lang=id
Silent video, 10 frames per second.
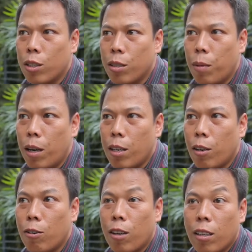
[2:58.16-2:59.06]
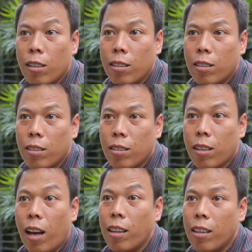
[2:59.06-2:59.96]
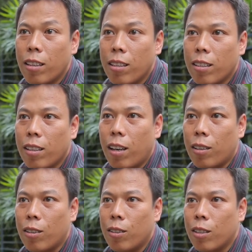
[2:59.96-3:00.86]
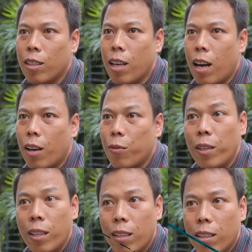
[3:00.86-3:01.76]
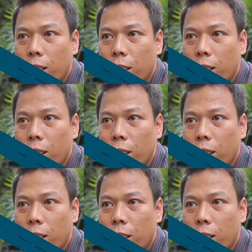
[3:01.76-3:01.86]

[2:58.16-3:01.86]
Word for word: Kondisi badan yang kurang sehat atau tidak fit.